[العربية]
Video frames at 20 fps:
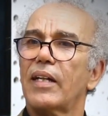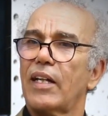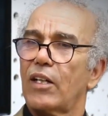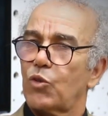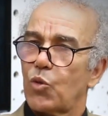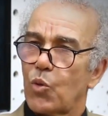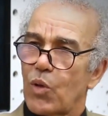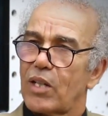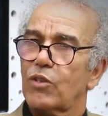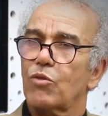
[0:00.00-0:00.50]

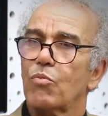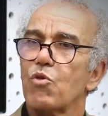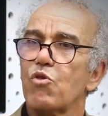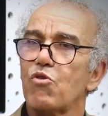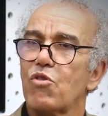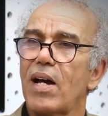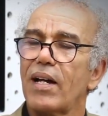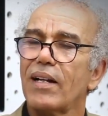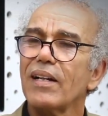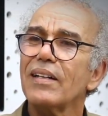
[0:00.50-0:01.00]
كتراث
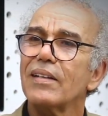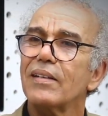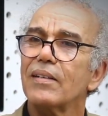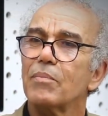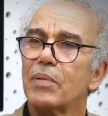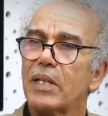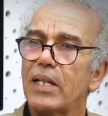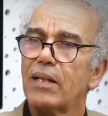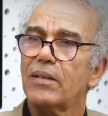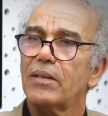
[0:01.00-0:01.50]
مشترك
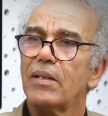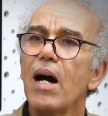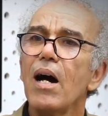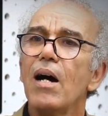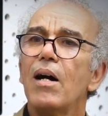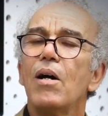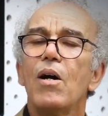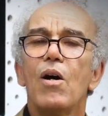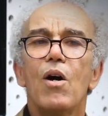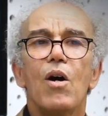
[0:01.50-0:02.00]
بيناتنا